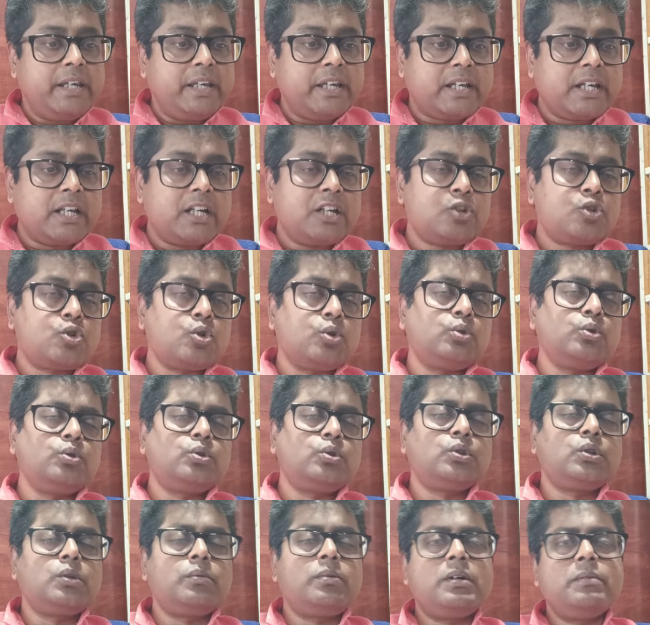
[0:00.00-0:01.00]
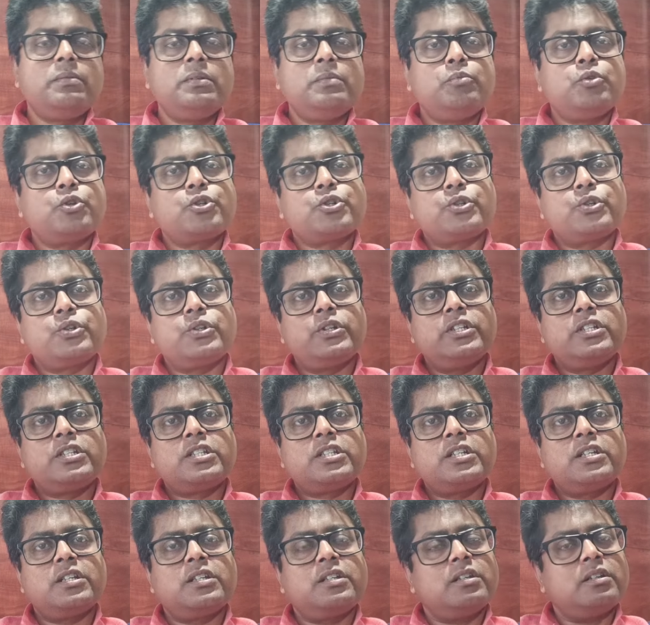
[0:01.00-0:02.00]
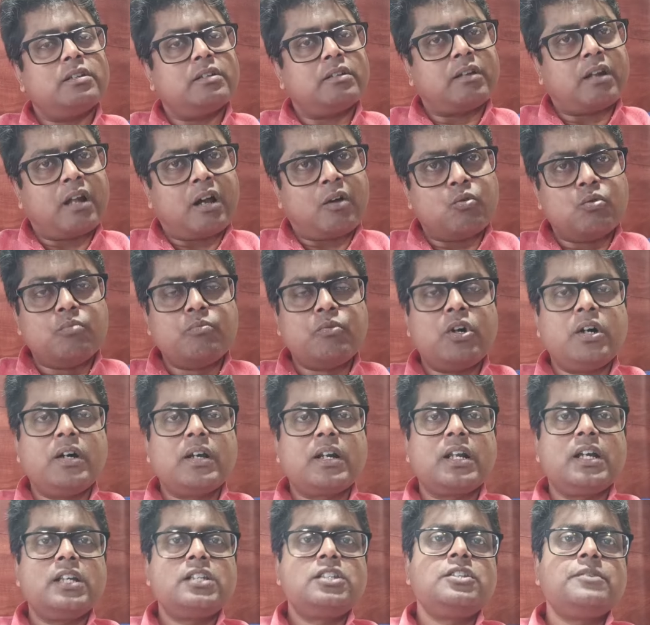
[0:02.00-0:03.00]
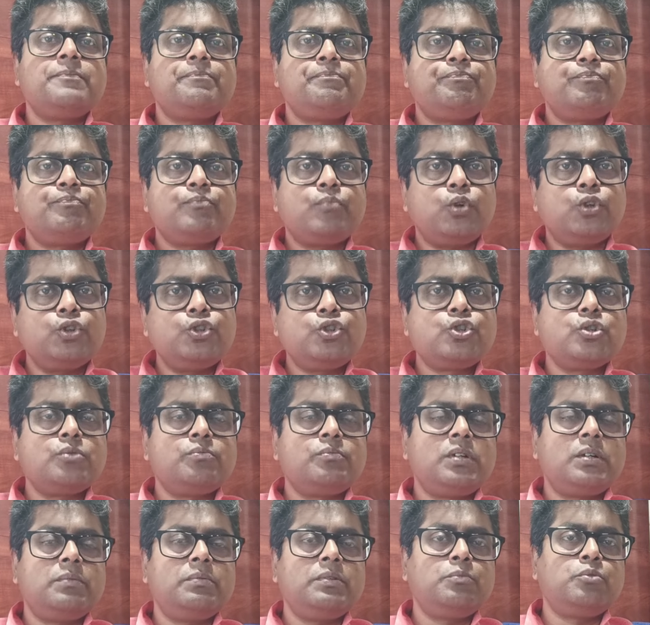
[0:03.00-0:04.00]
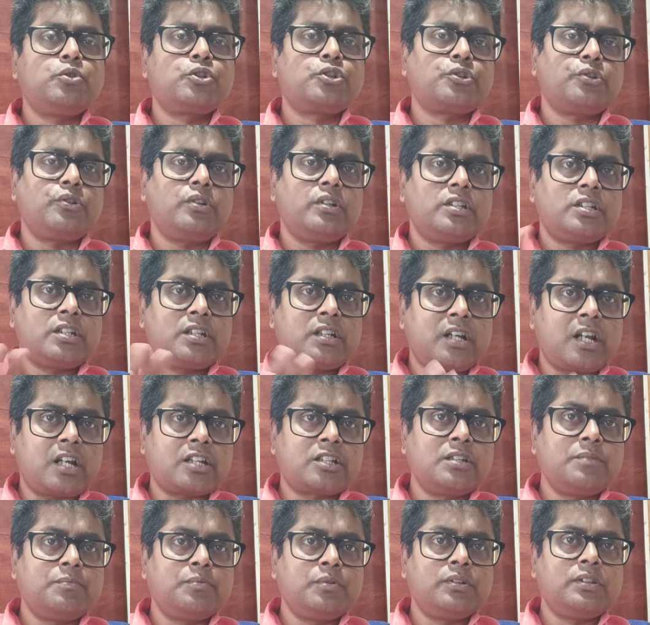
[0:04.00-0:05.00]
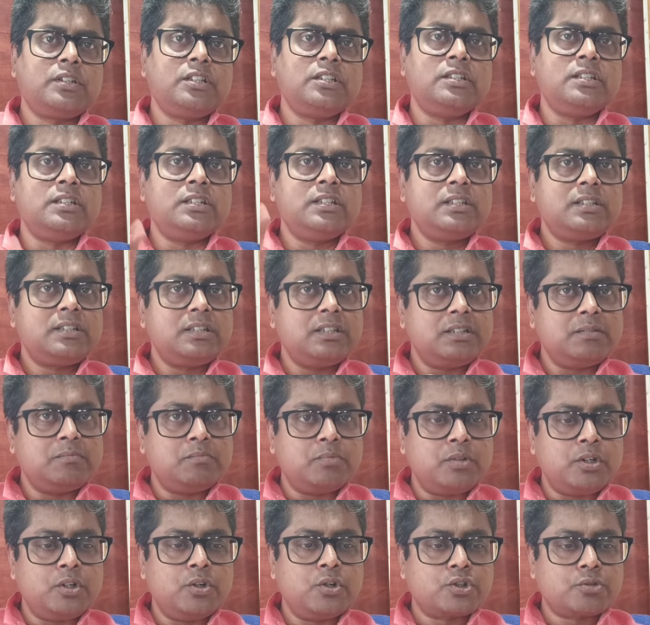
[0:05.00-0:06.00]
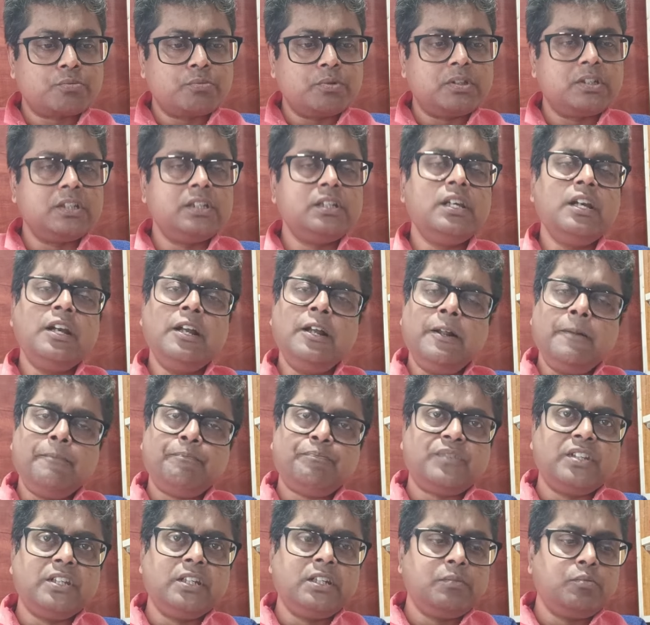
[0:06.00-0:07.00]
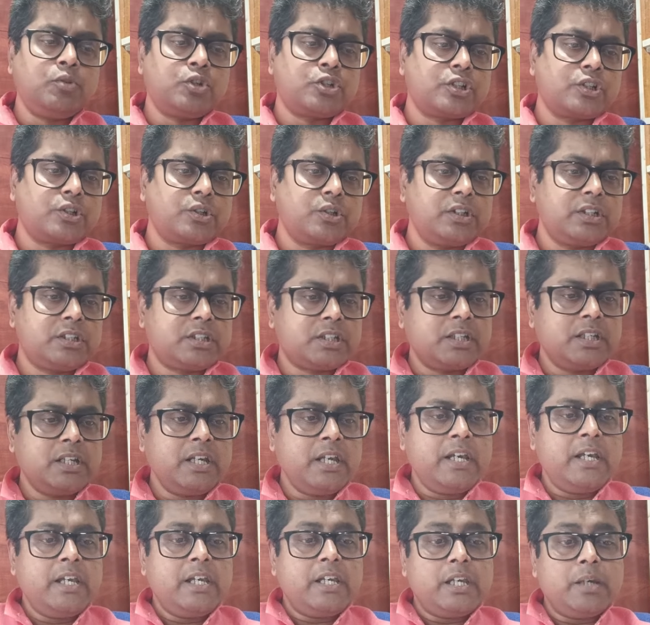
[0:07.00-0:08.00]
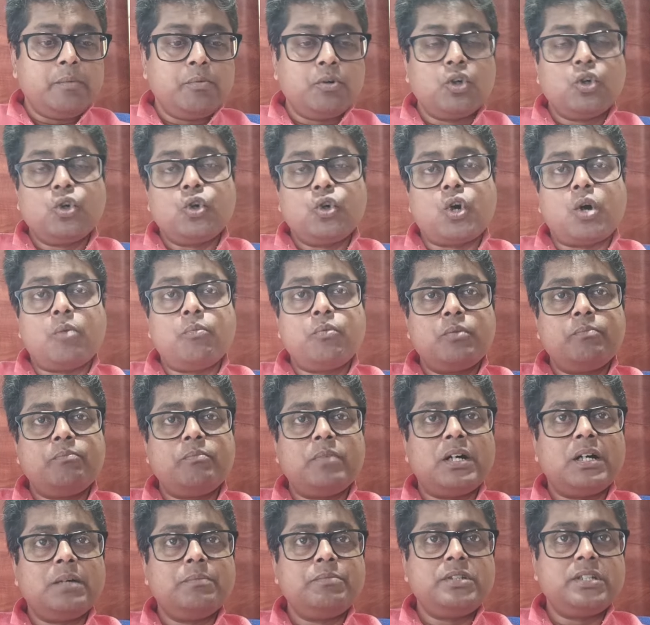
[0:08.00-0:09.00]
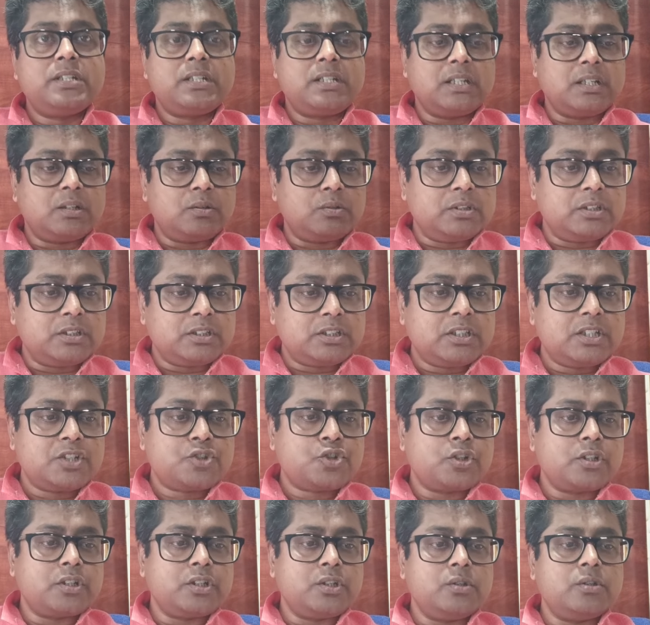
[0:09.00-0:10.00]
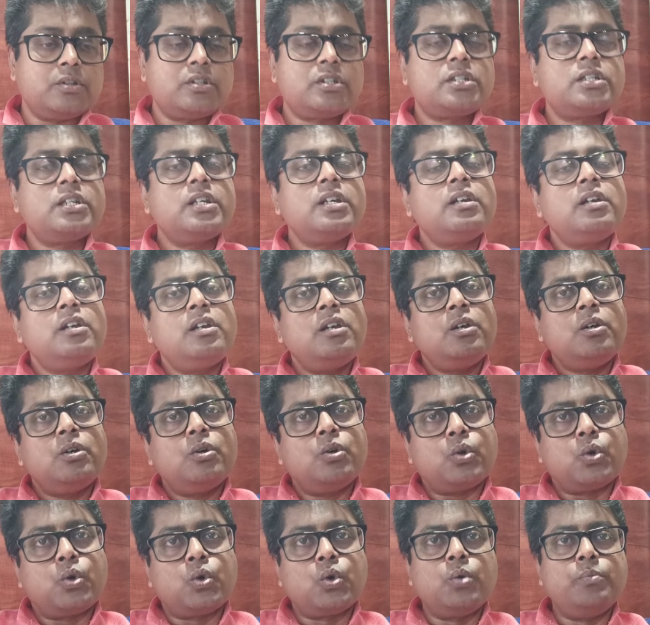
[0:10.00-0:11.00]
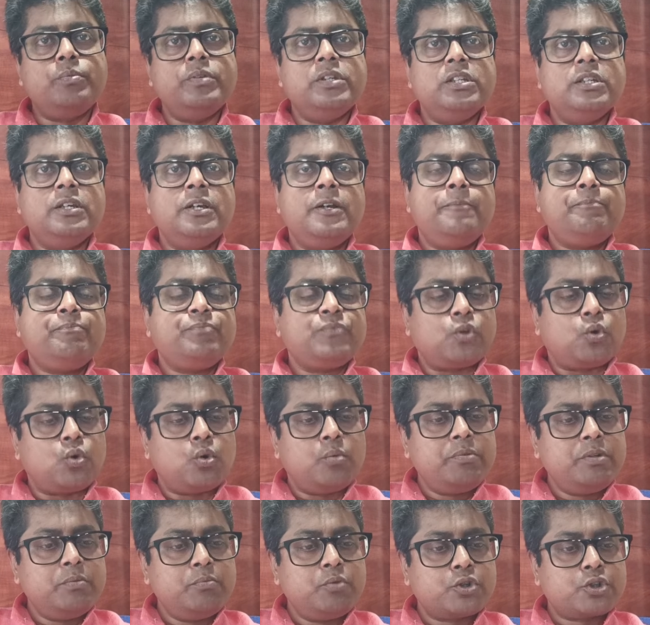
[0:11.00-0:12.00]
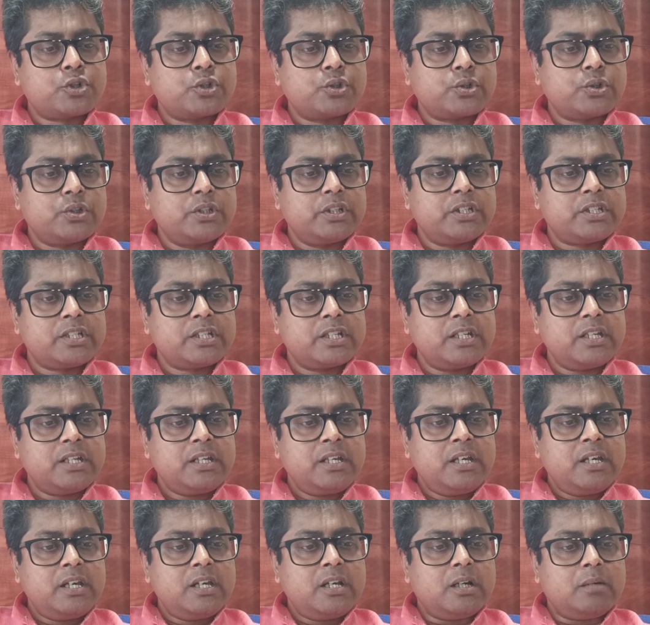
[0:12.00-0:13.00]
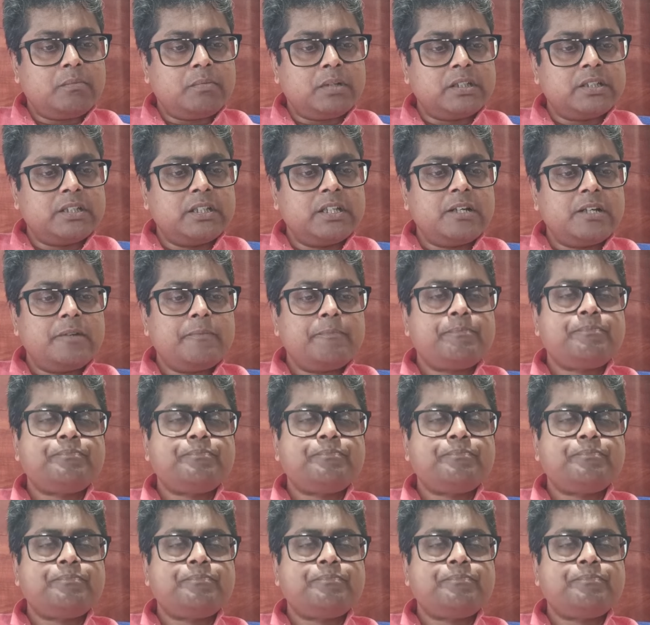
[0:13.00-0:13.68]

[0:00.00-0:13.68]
এখানে চতুর্থভাবে বসে রয়েছে রাহু মহারাজ পঞ্চমভাবে বসে রয়েছে রাশিপতি যিনি তিনি বৃহস্পতি তিনি বসে রয়েছে এবং নবম ভাব যেটা রয়েছে সেটি হচ্ছে রবি রবি বসে রয়েছে আমাদের